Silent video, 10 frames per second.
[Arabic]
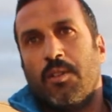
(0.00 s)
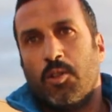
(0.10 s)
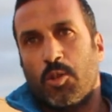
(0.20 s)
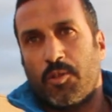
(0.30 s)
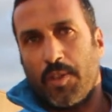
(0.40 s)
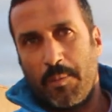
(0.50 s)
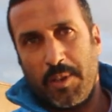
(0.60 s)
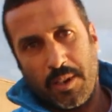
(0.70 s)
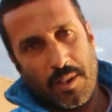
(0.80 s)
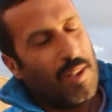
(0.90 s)
يوسف
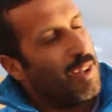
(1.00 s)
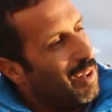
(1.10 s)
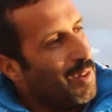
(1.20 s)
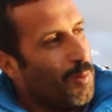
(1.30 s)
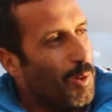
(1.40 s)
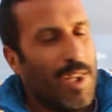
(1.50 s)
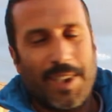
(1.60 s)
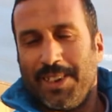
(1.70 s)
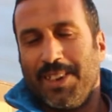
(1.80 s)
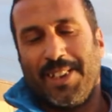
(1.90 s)
امين
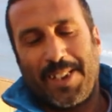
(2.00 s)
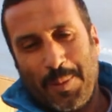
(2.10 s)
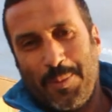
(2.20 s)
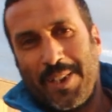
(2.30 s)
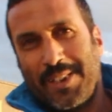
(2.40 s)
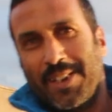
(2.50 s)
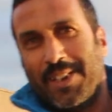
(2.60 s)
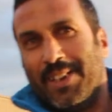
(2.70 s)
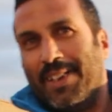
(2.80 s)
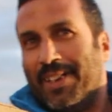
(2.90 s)
ولكن رغم
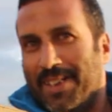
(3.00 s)
ان